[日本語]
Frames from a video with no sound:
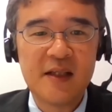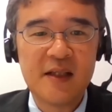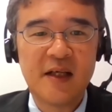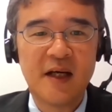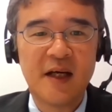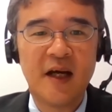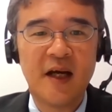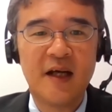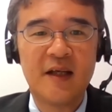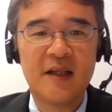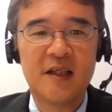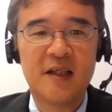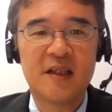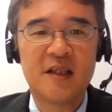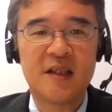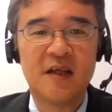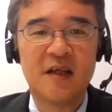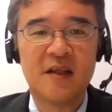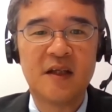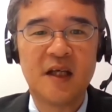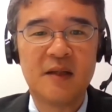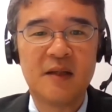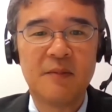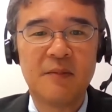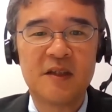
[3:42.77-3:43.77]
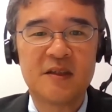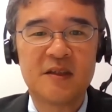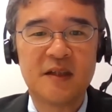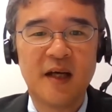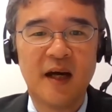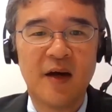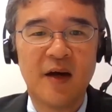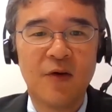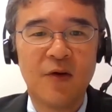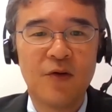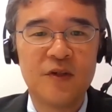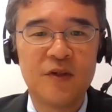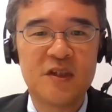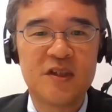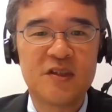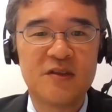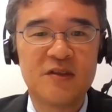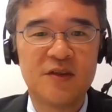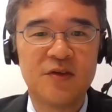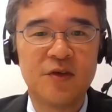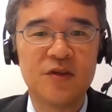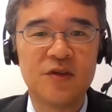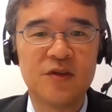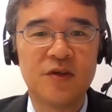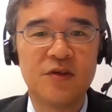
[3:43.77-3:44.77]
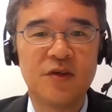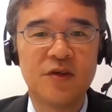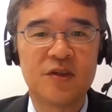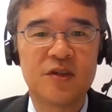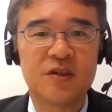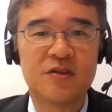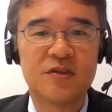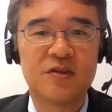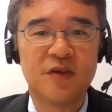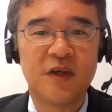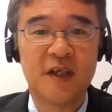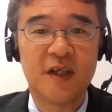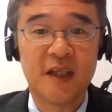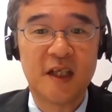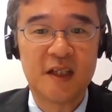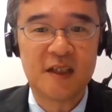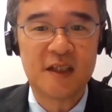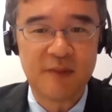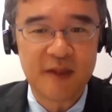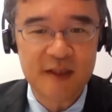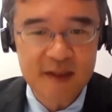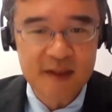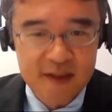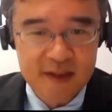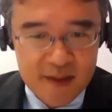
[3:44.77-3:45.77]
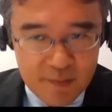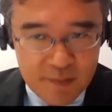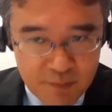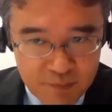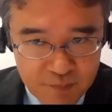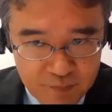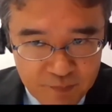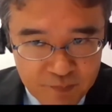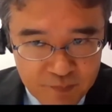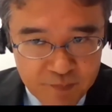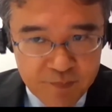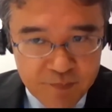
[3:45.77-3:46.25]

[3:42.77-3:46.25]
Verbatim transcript: 限られた時間になりますが、本日はどうぞよろしくお願いいたします。